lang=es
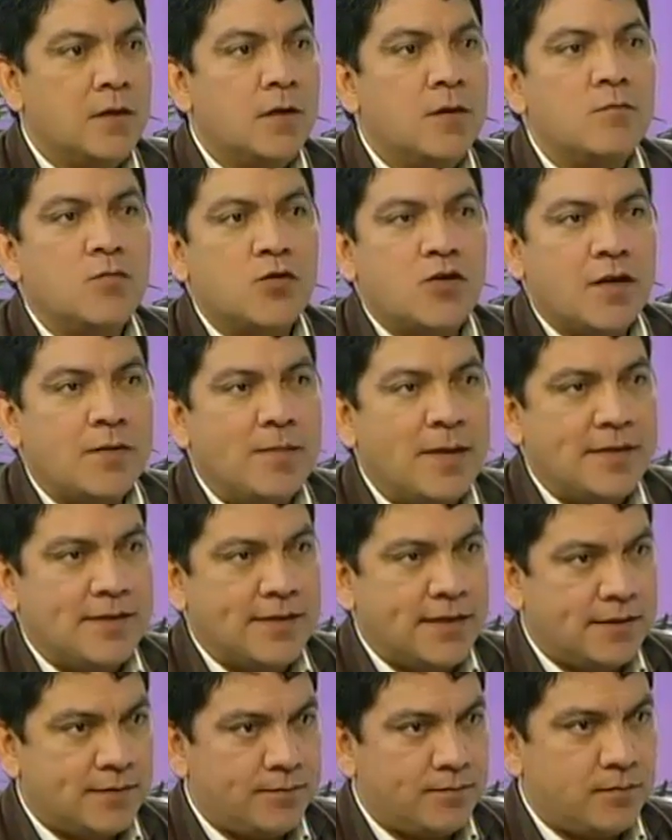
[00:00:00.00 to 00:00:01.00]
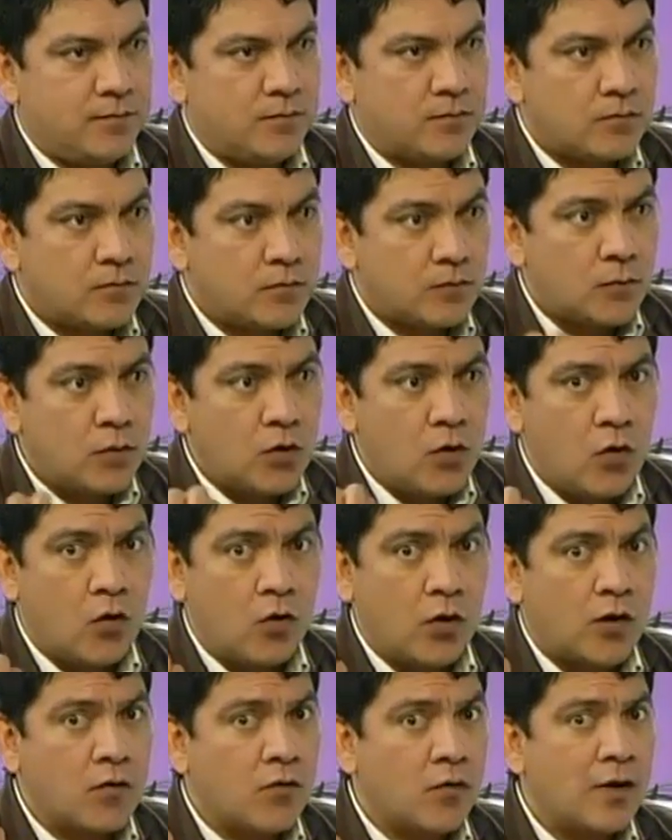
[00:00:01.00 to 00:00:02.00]
Muchas veces lo
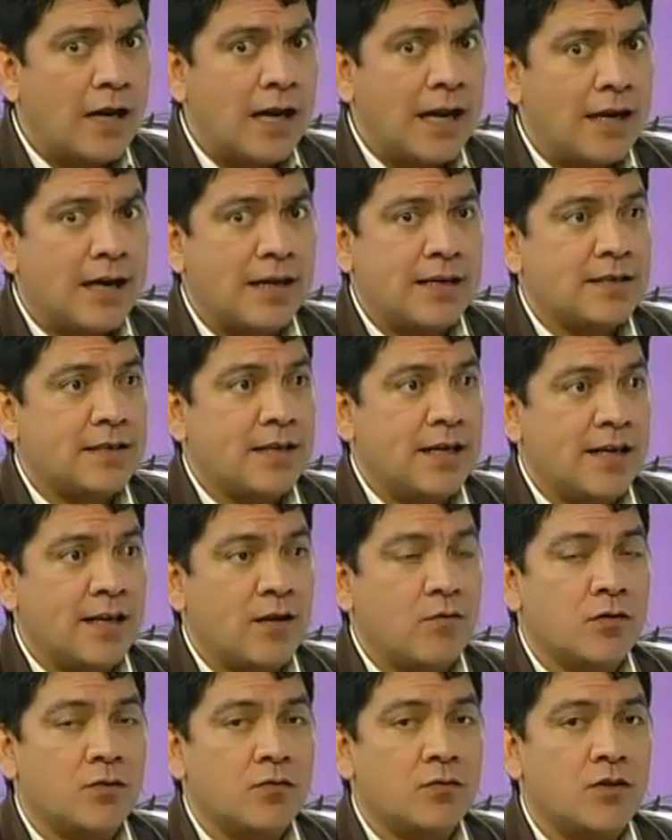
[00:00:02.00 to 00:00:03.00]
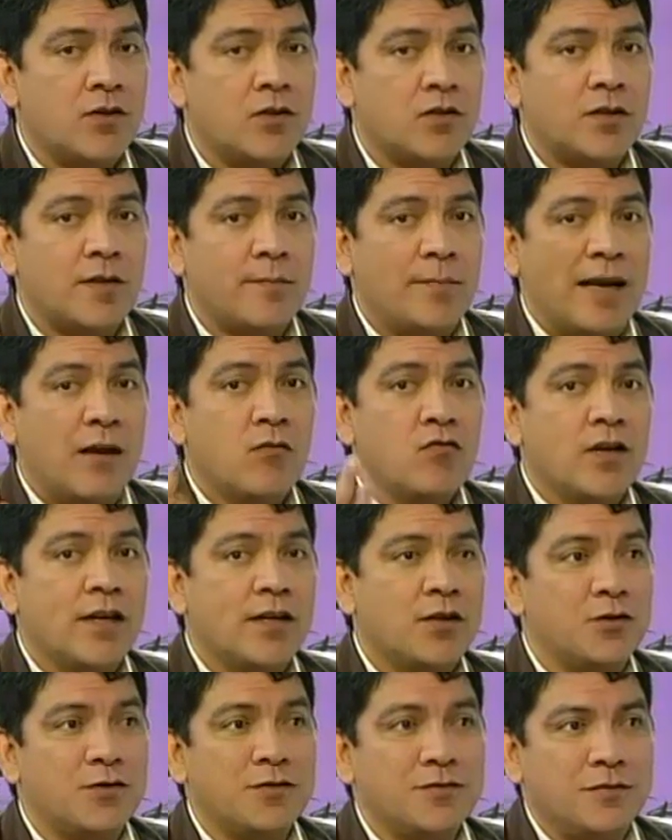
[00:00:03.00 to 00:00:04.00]
que ocurre en las casas es que cuando un niño te pega un
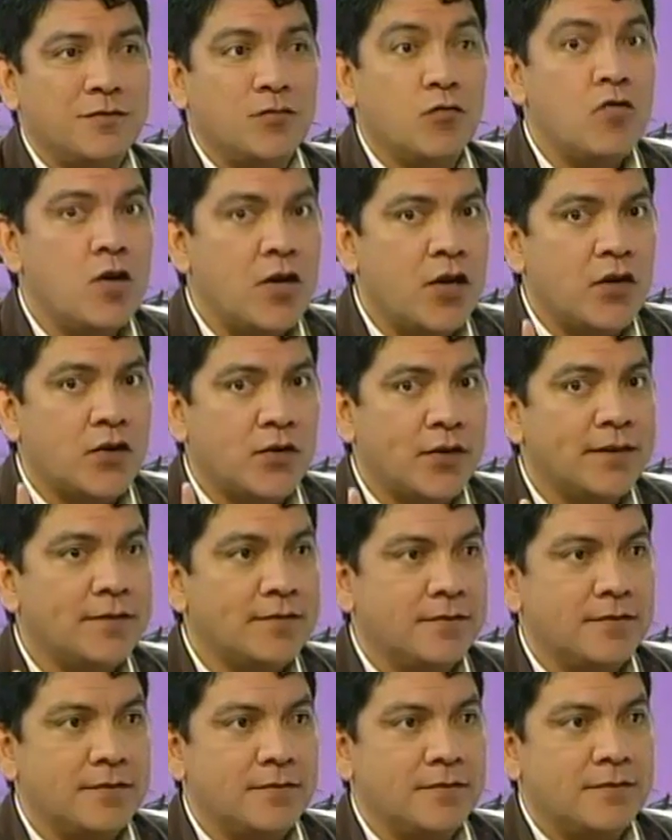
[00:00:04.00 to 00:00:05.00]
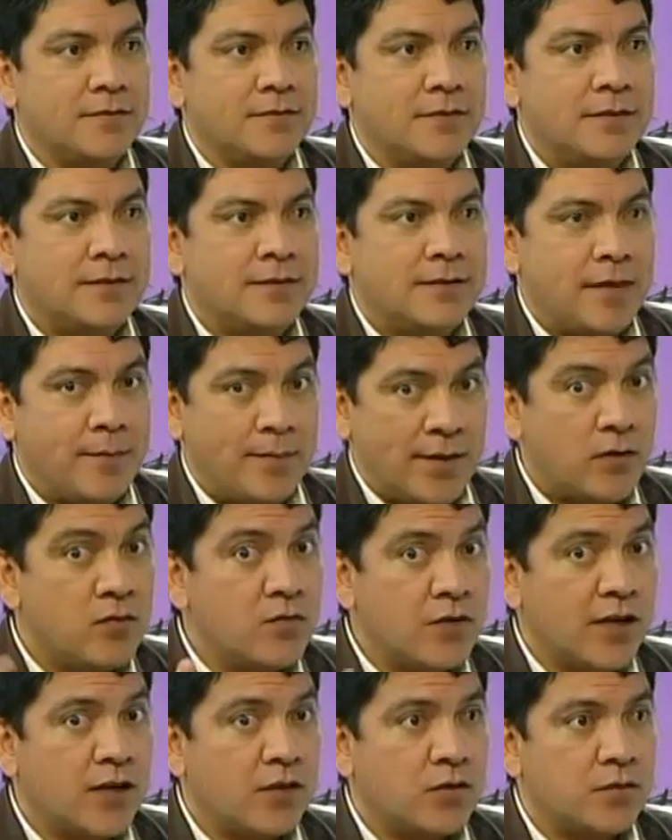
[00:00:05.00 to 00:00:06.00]
grito, un niño, ¿eh? Te pega un
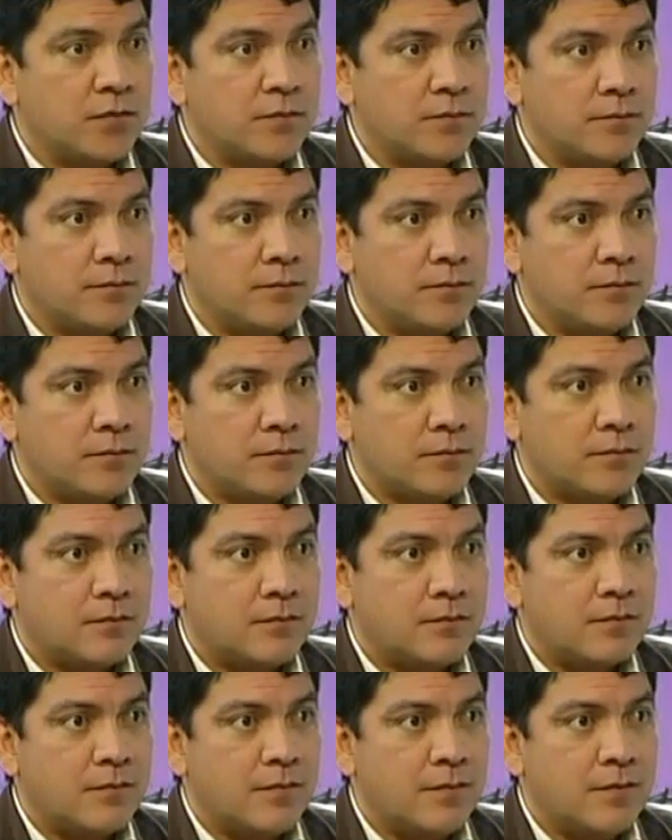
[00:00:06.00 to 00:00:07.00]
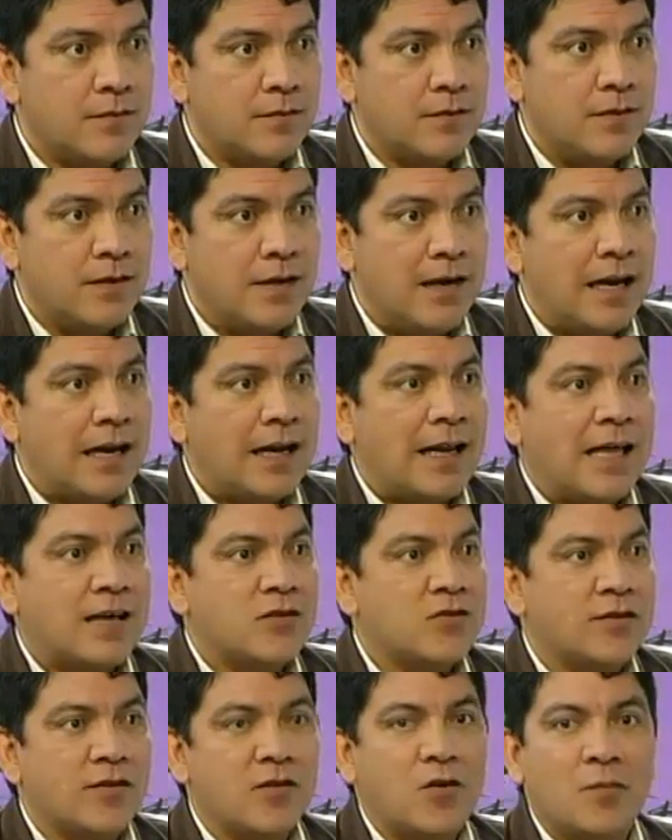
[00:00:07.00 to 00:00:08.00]
grito, la
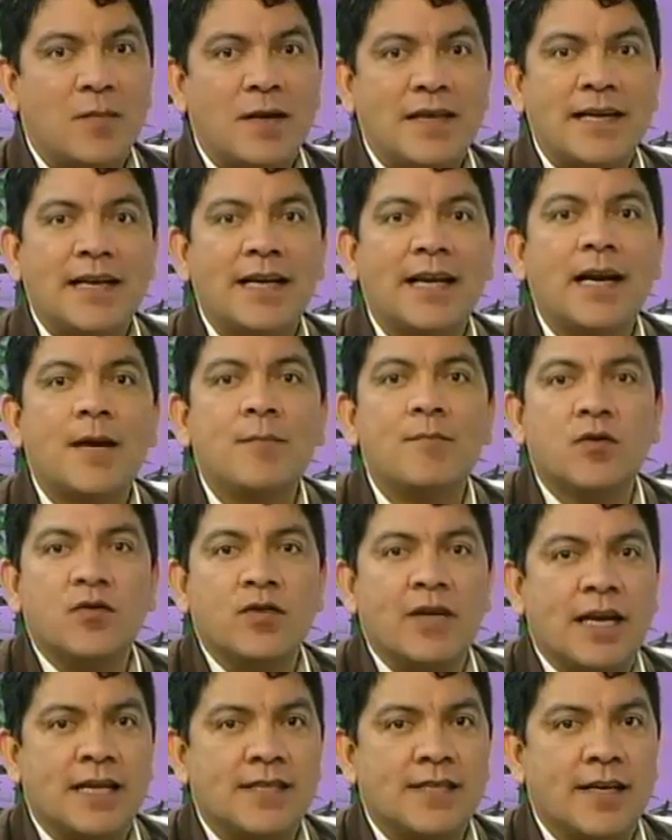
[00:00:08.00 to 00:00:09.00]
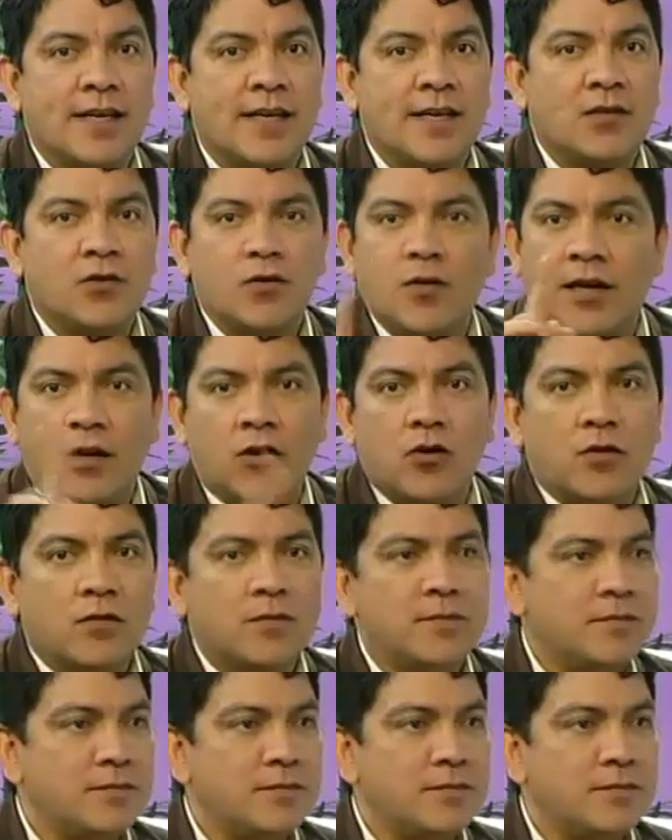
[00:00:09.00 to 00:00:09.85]
reacción de los padres es responder a ese grito, error.